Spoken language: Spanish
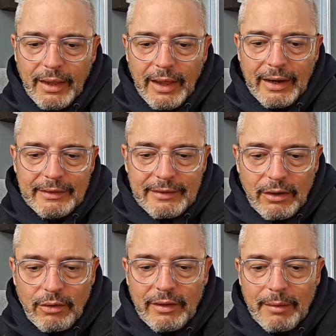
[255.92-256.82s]
al
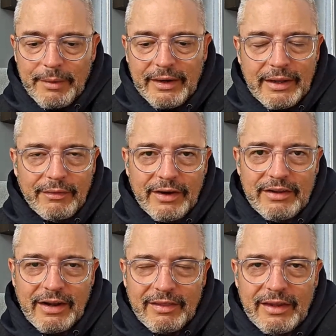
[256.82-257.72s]
entrador del América, André
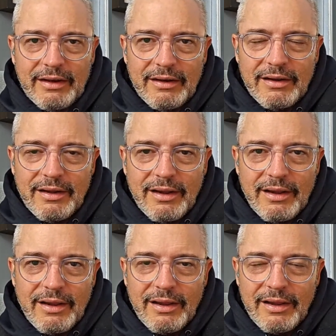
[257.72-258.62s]
Jardín,
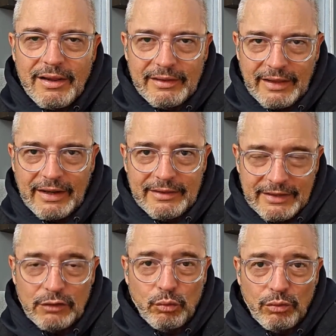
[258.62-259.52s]
que tienen
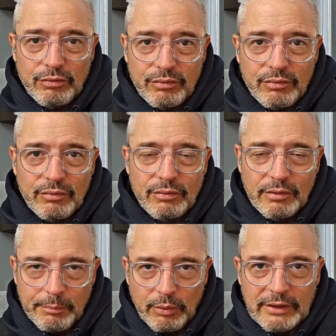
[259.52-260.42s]
títulos
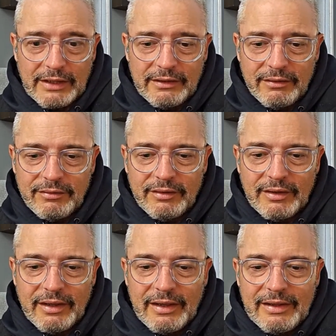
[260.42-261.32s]
importantes,
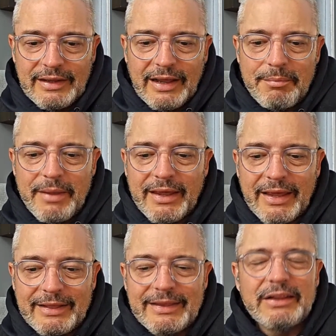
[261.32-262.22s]
díganme
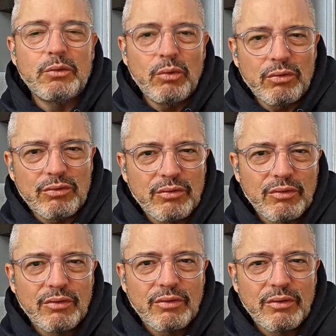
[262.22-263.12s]
qué títulos
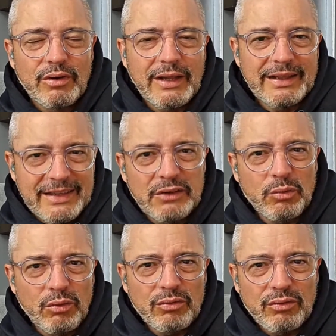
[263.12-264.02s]
¿Qué
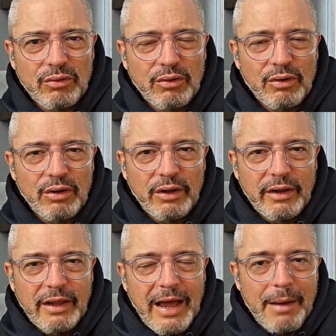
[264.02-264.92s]
títulos
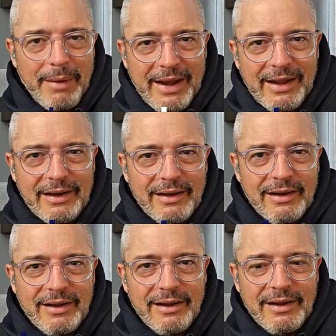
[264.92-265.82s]
avalan
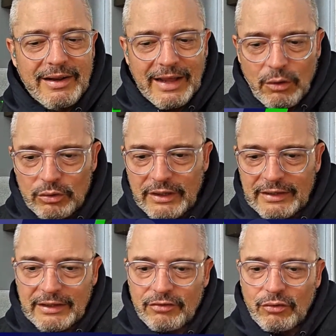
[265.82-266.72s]
la
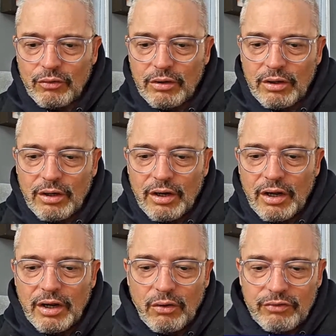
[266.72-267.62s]
contratación,
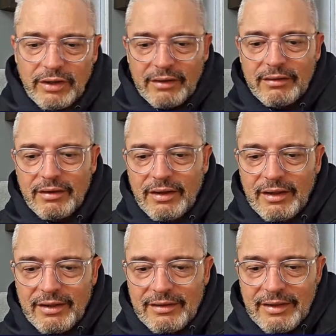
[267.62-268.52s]
no sé,
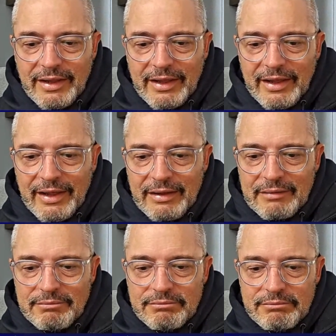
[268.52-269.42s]
de
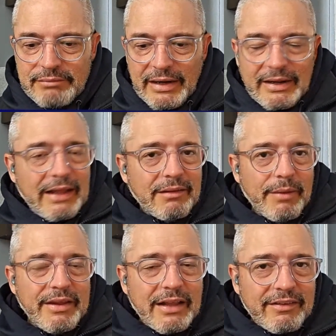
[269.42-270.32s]
Bernal
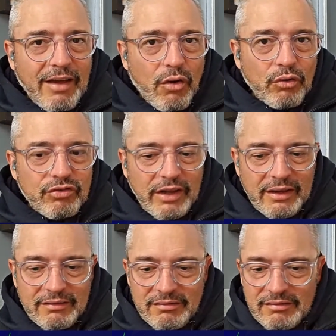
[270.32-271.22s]
Beñat San José